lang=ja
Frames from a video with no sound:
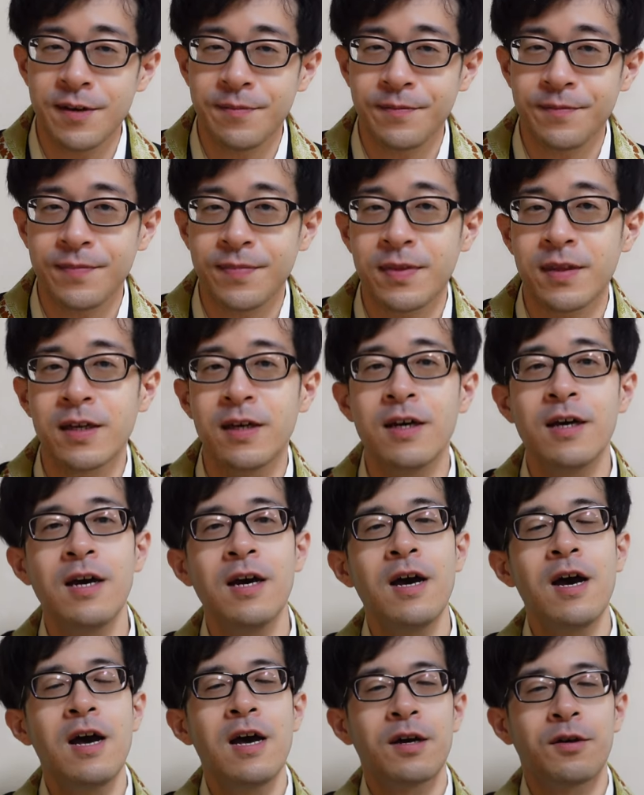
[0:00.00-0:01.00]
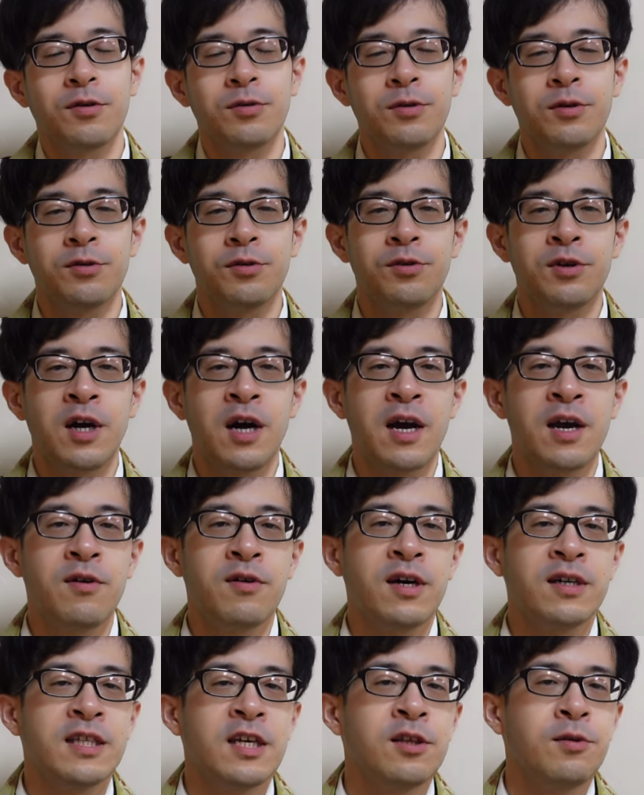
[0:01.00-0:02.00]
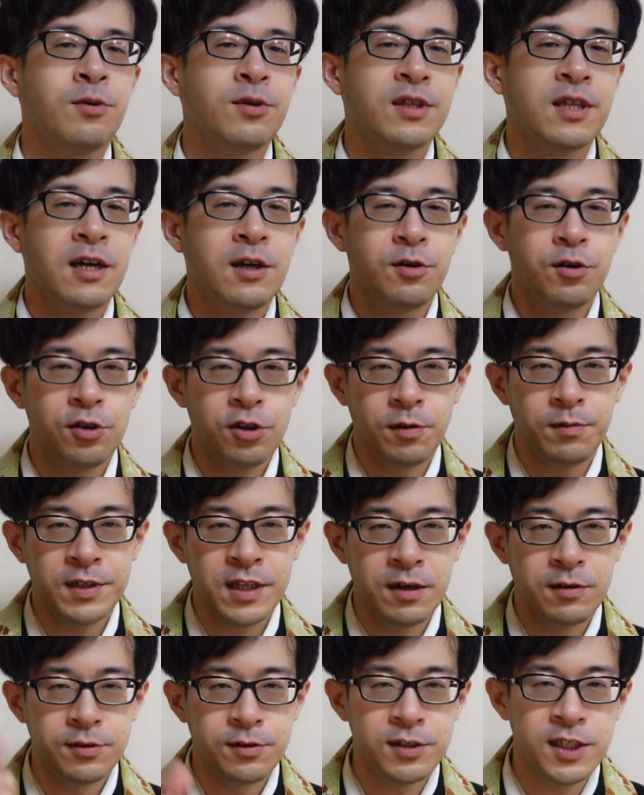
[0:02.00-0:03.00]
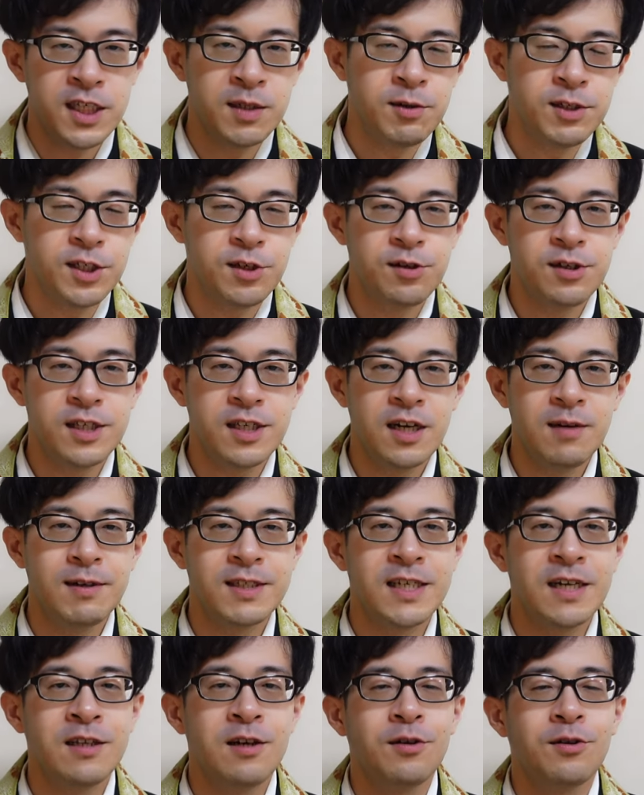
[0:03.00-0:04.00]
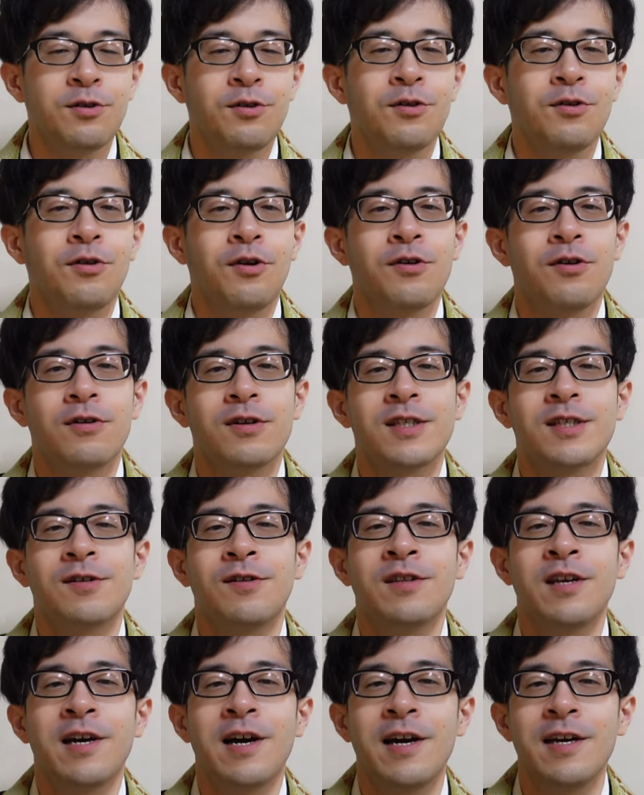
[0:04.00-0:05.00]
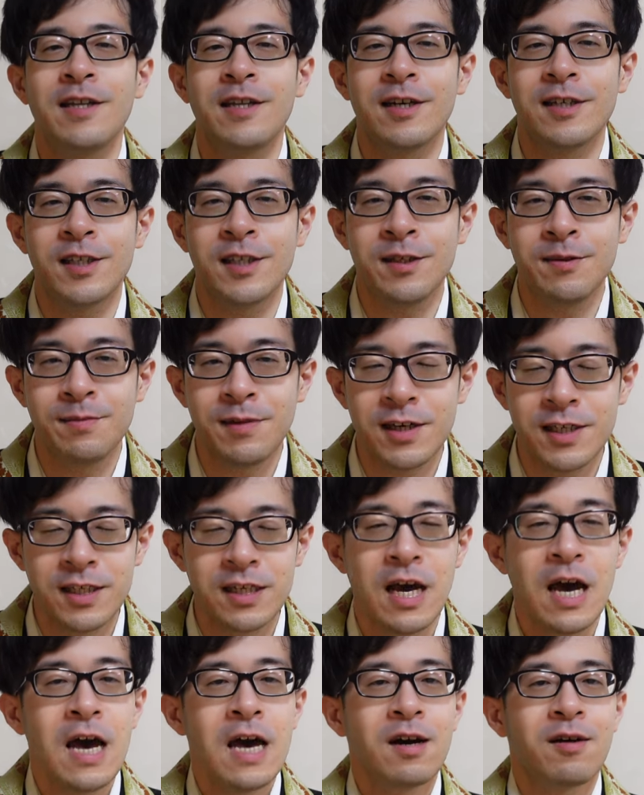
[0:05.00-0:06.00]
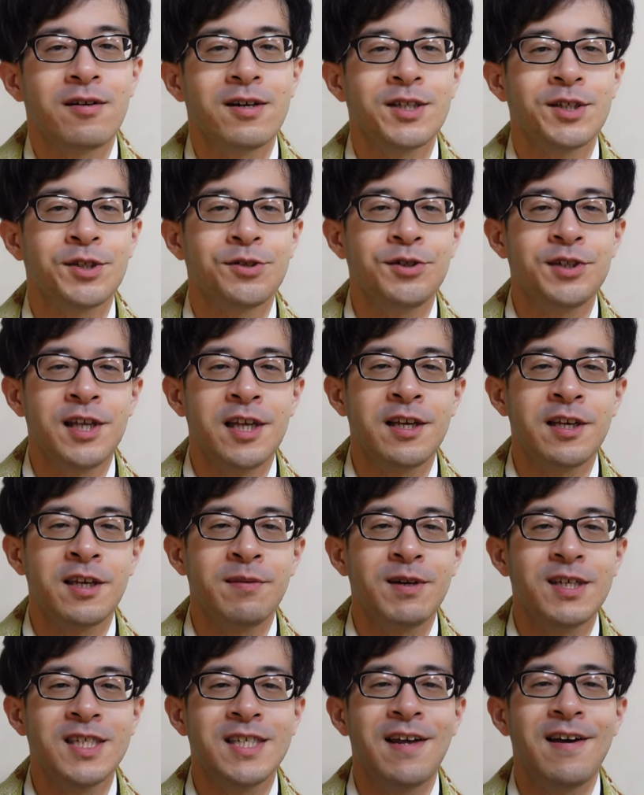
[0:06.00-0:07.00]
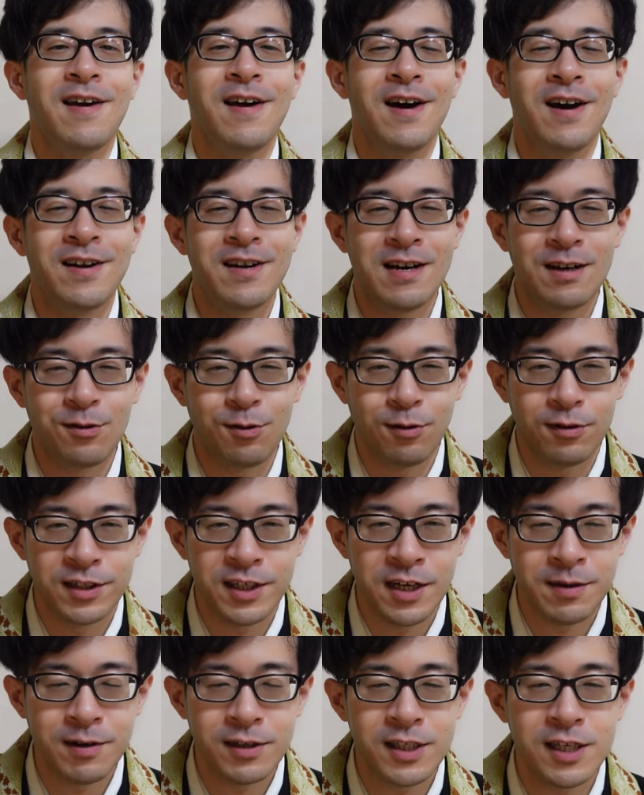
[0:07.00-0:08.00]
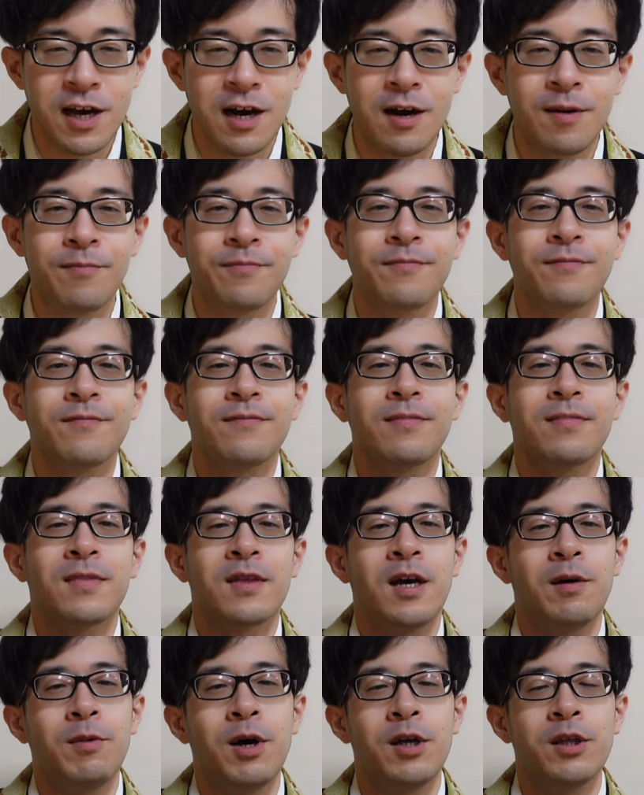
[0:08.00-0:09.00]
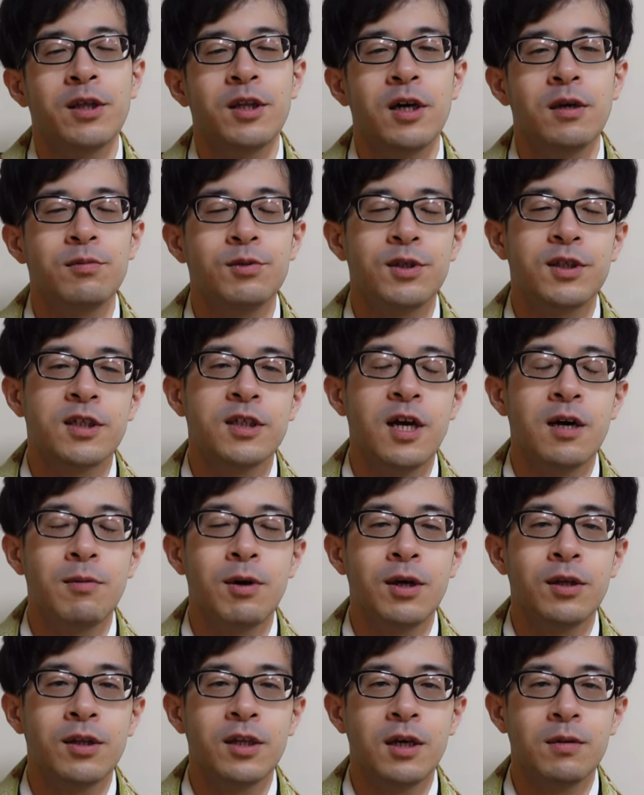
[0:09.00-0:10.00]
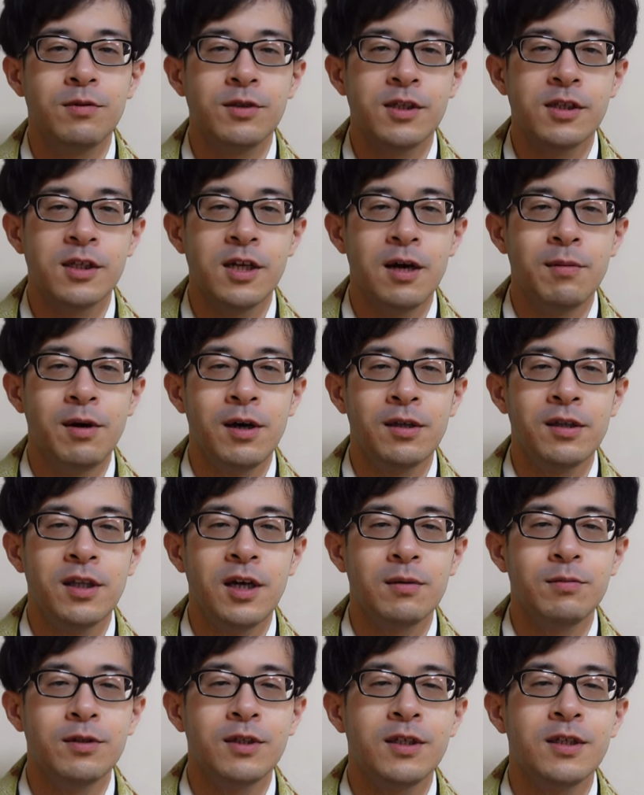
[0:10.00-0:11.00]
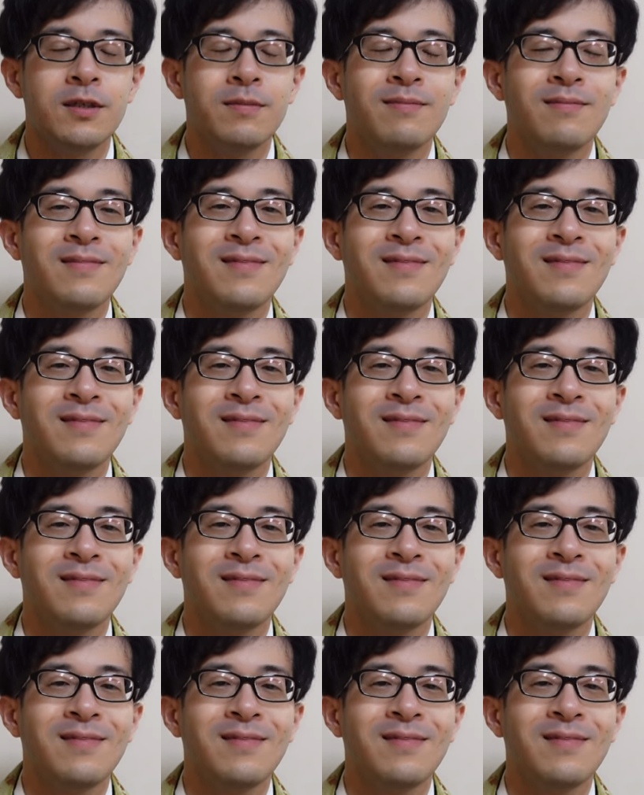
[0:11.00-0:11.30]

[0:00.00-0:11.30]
いこの動画が良かったと思ったらグッドボタンをそしてもしよろしければチャンネル登録をよろしくお願いいたしますご視聴いただきましてありがとうございましたナマンダブツナマンダブツナマンダブツ